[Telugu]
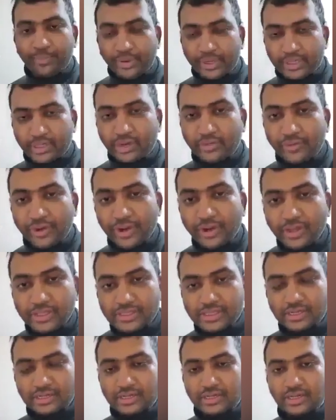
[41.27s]
మేము పెట్టిన
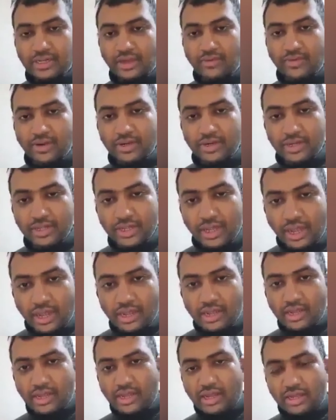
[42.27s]
వీడియోస్ అండి అవన్నీ
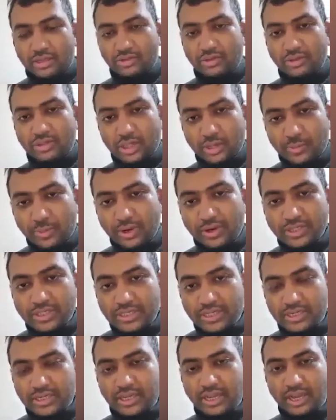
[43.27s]

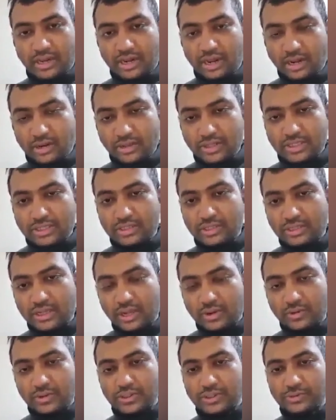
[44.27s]
తొందరపాటు చర్య
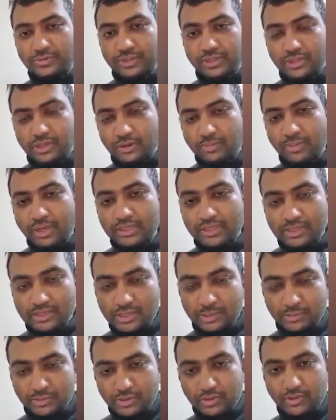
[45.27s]
అనాలోచితంగా కొంచెం ఇద్దరం
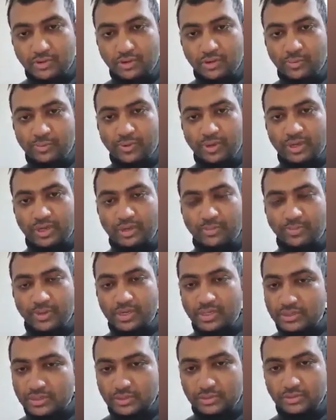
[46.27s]
మతిస్థిమితం కోల్పోయిన
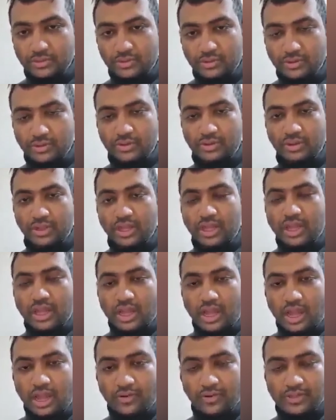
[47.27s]
పరిస్థితుల్లో
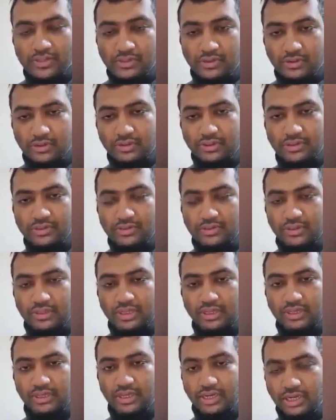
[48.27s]
ఆవేశంలో
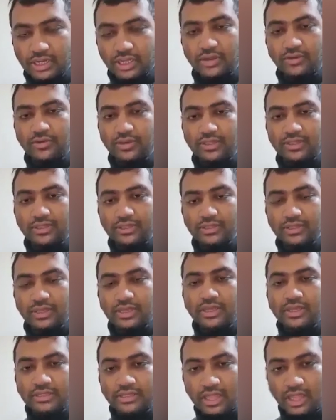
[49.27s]
తీసుకున్న నిర్ణయం అది
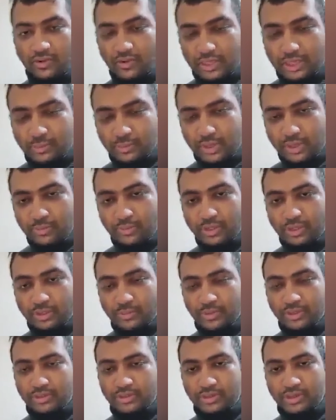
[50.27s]
తర్వాత మా
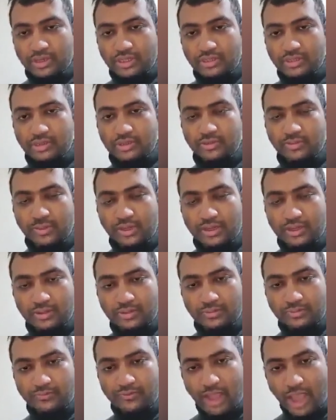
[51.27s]
బంధుమిత్రులందరూ మా
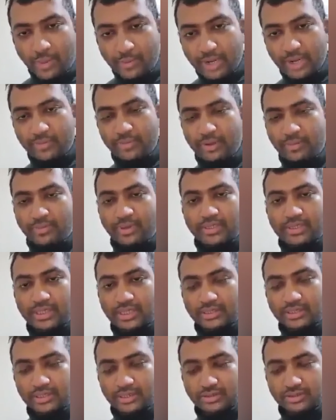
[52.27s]
ఫ్యామిలీ
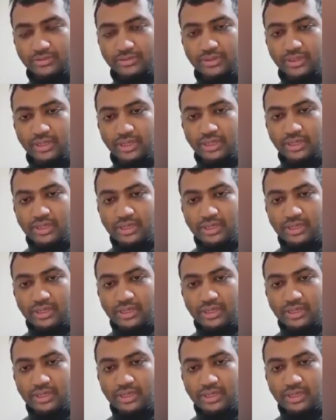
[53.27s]
మెంబర్స్ అందరూ